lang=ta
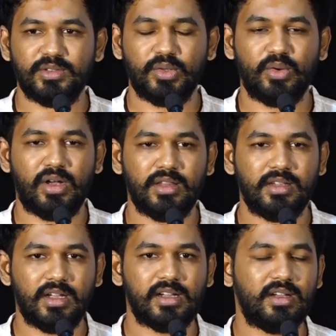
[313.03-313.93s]
ஸோ
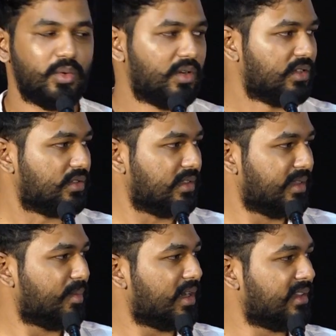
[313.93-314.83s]
அதுக்காக ஒரு
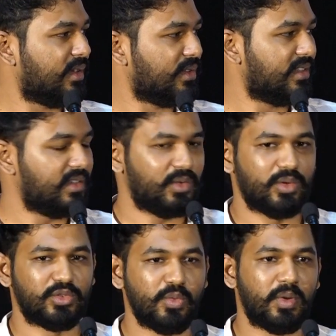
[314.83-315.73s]
இந்த படத்தில் வந்து
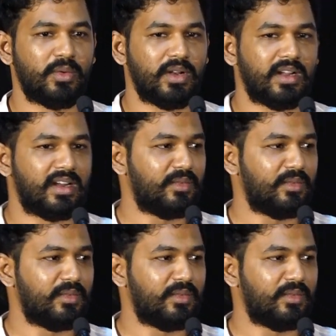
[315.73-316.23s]
ஒரு சூப்பர் வில்லனா